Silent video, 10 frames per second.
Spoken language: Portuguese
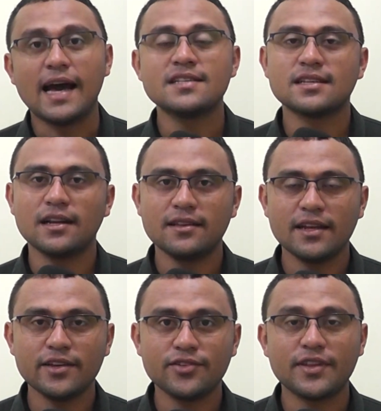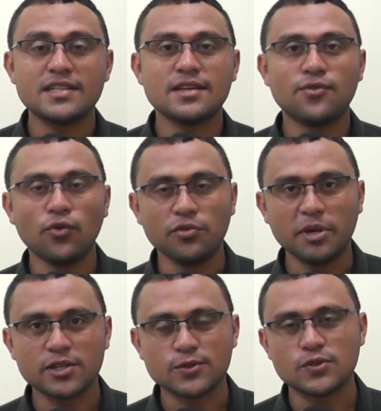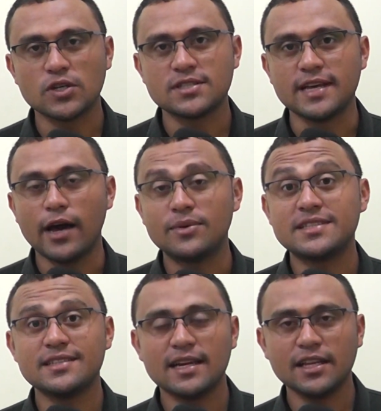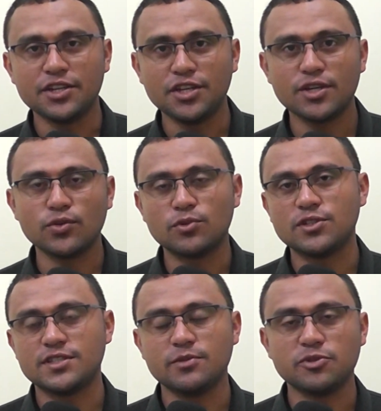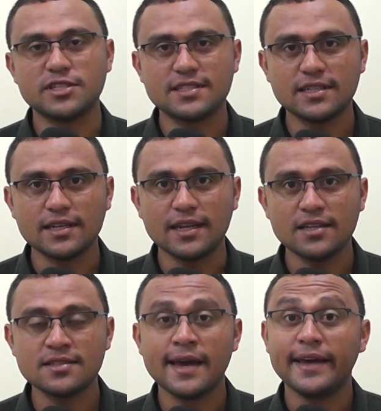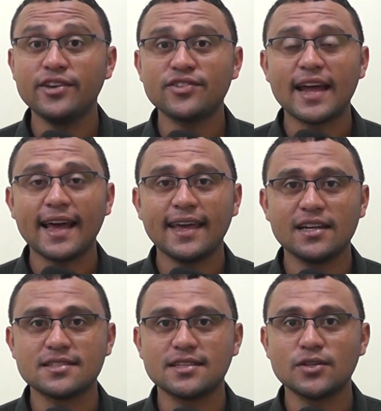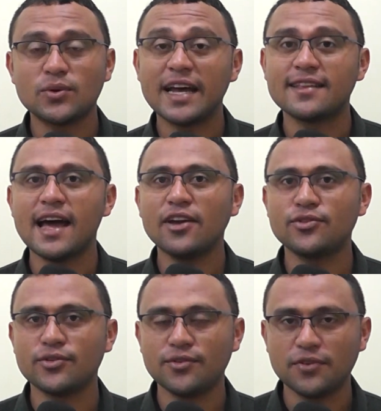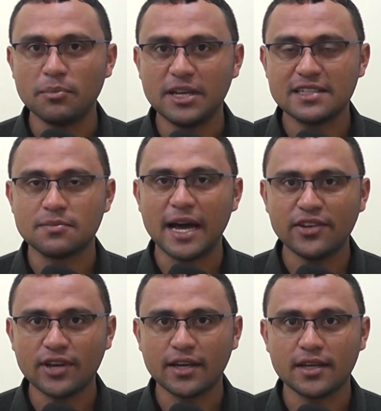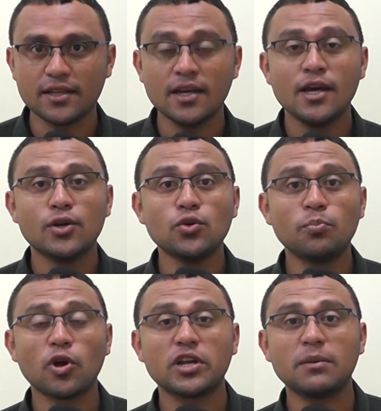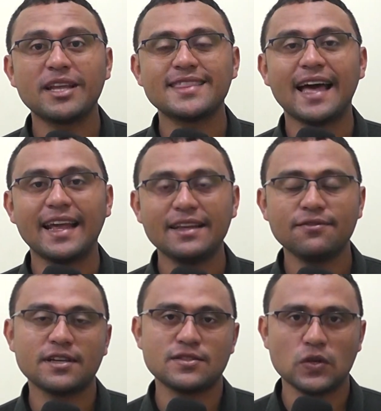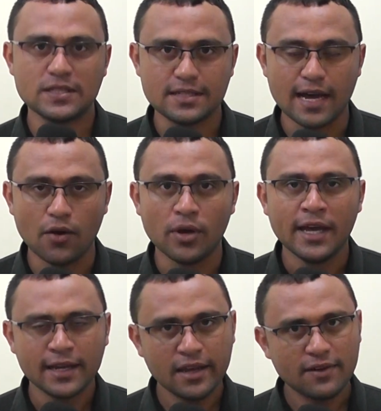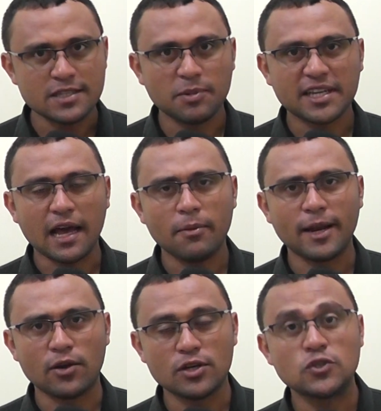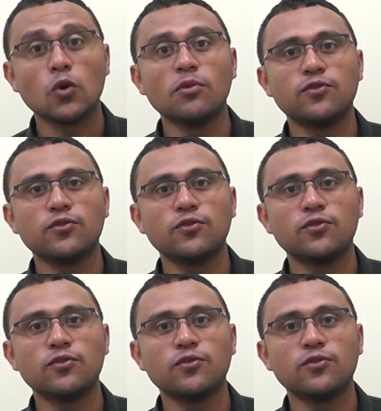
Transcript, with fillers: A Secretaria de Desenvolvimento Social e Cidadania do município de Santa Inês estará realizando o cadastro de famílias baixa renda no programa Tarifa Social. Quem vai explicar para nós como